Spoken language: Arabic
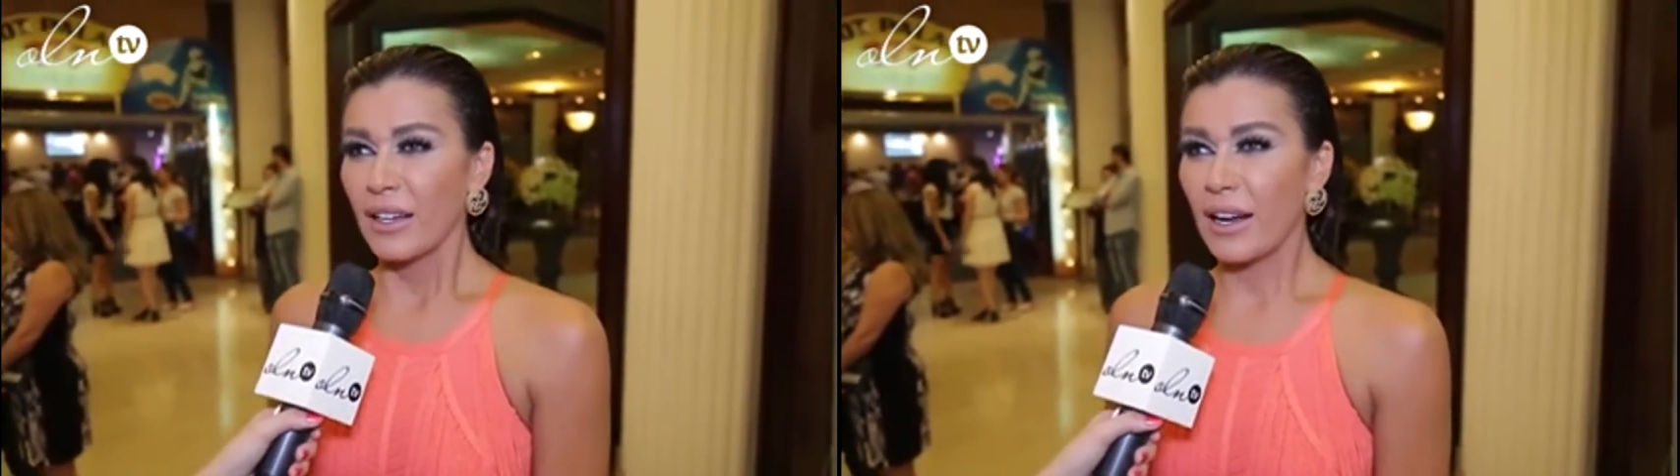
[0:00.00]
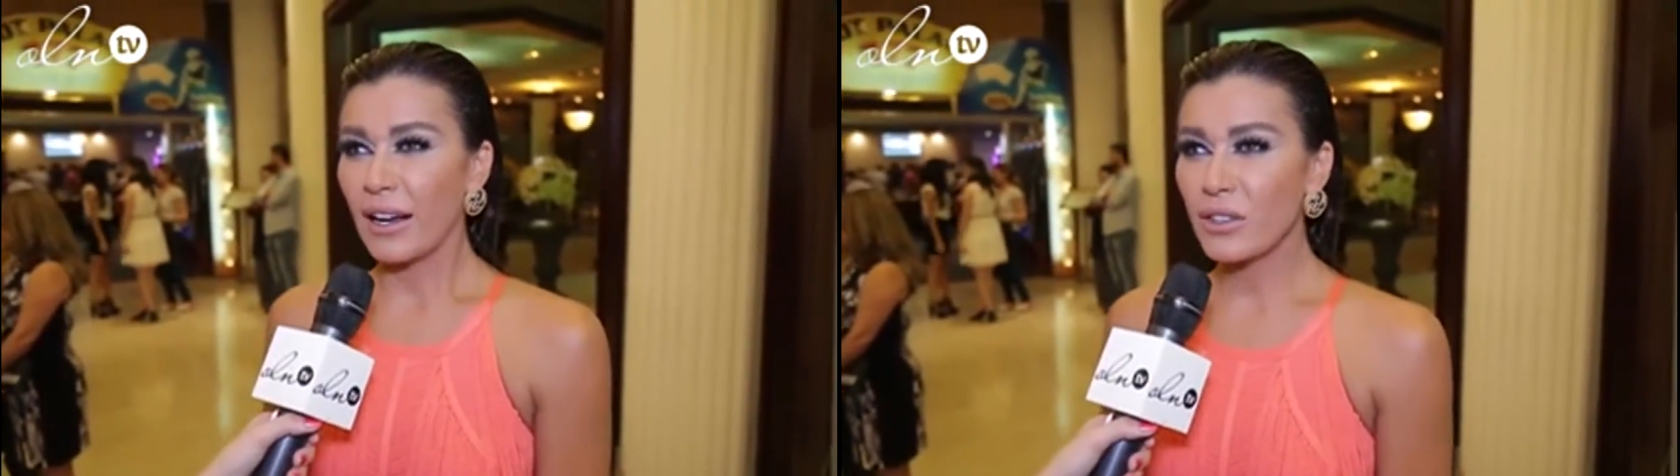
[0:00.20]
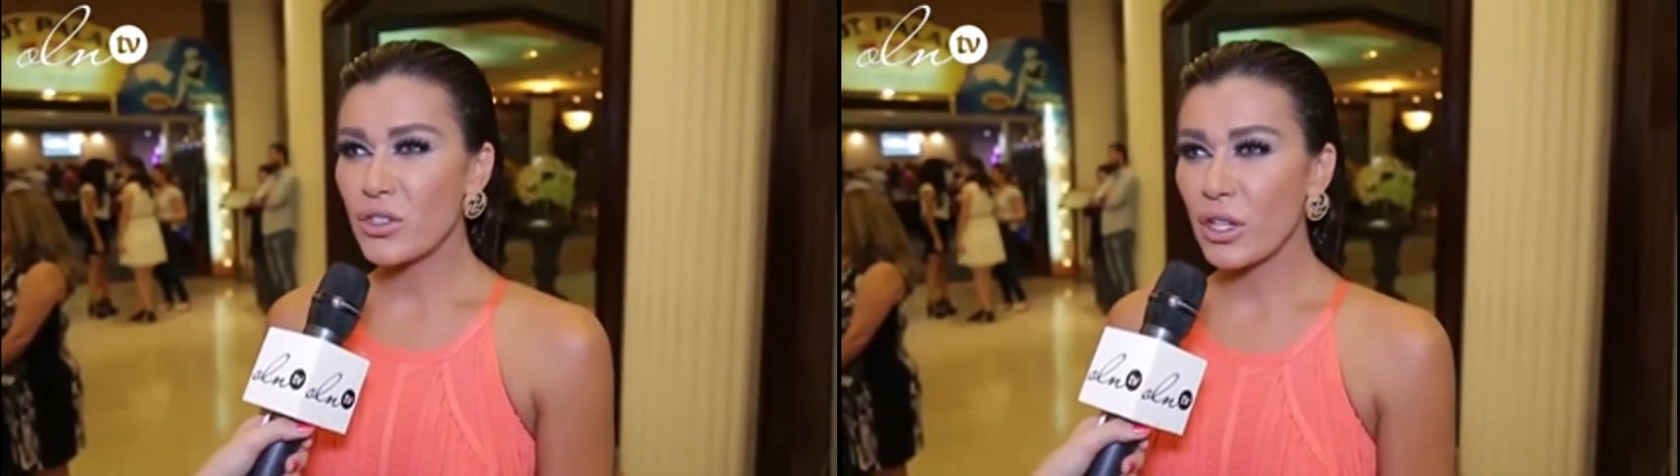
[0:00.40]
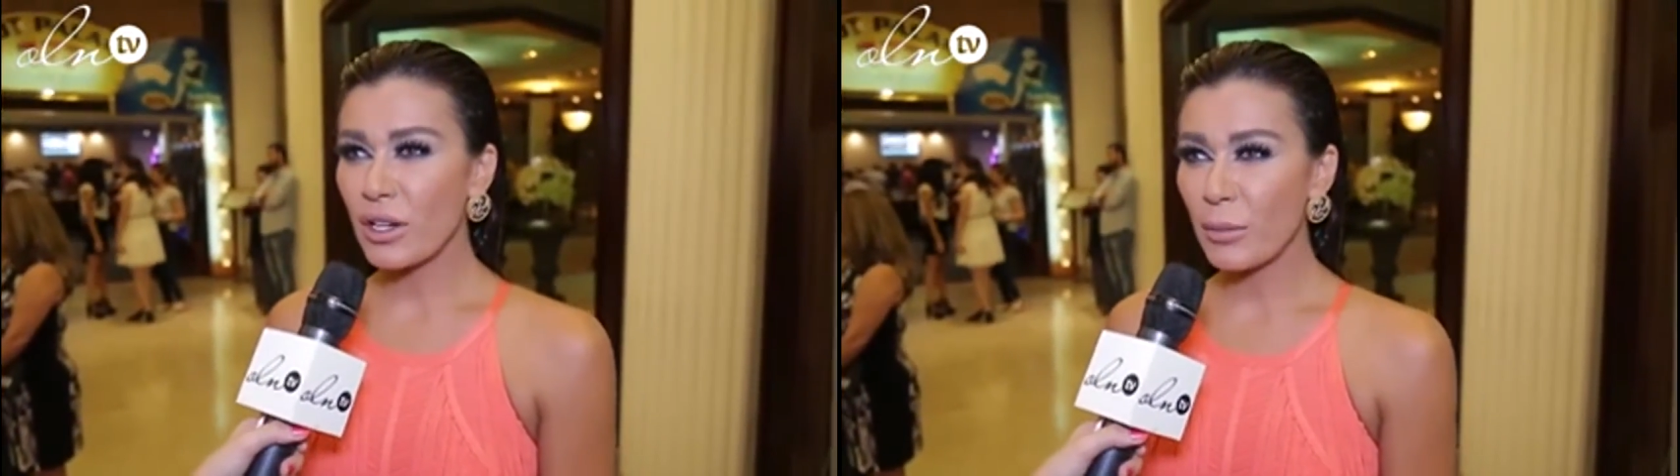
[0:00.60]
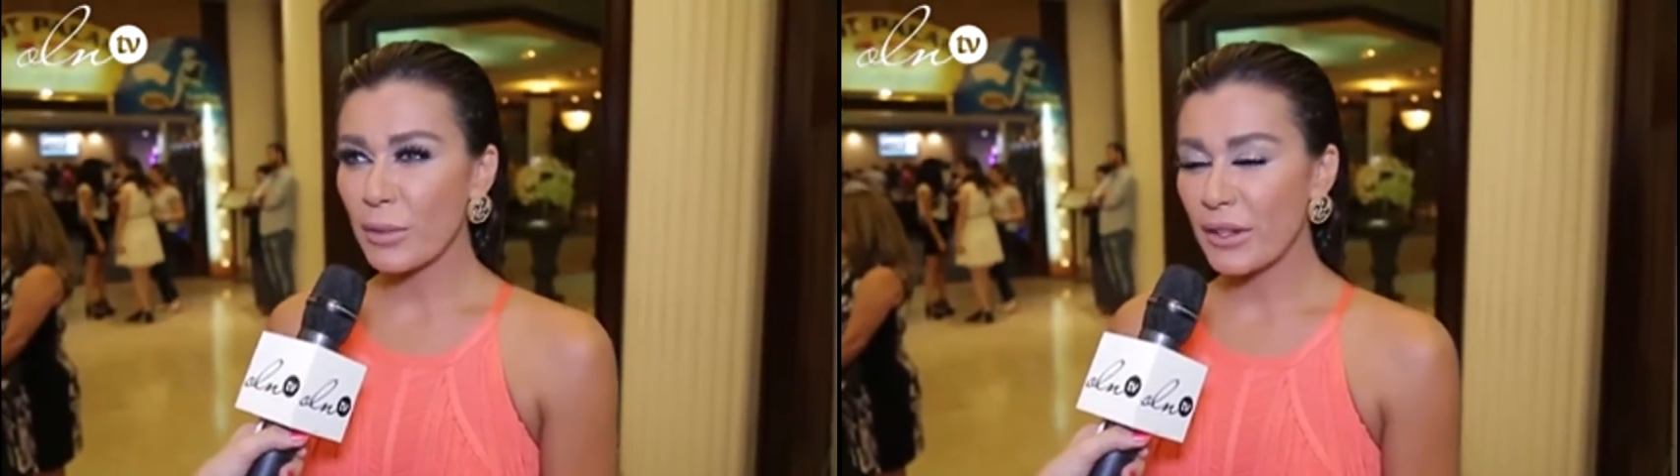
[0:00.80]
العرض ان شاء
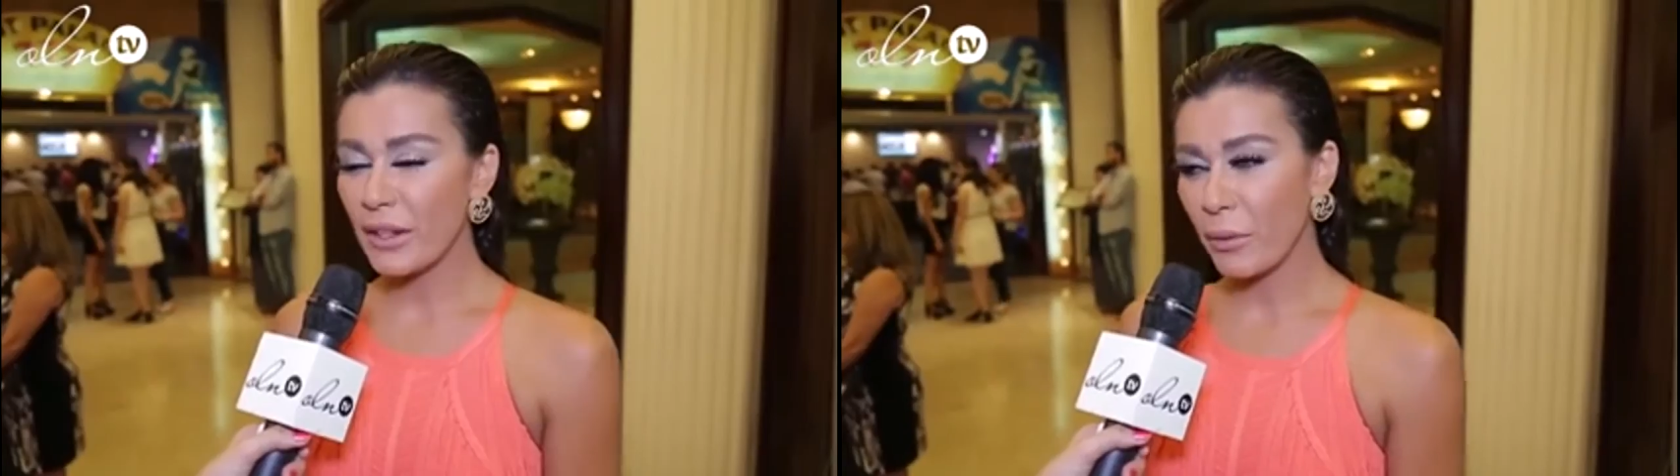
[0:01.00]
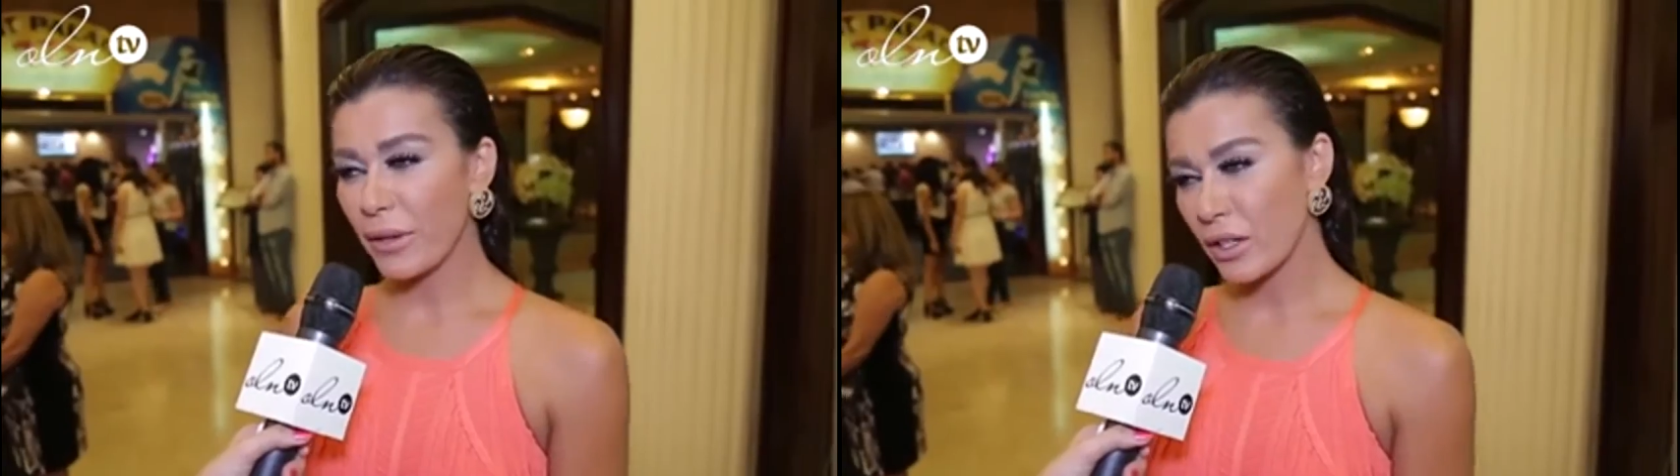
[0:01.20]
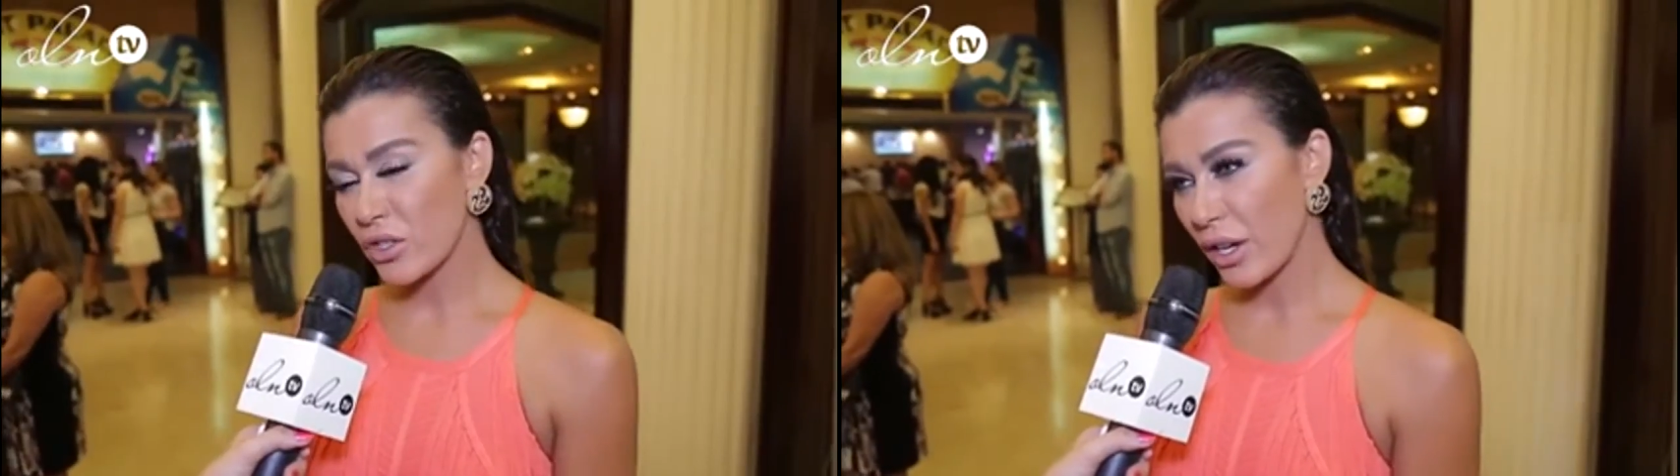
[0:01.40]
الله باواخر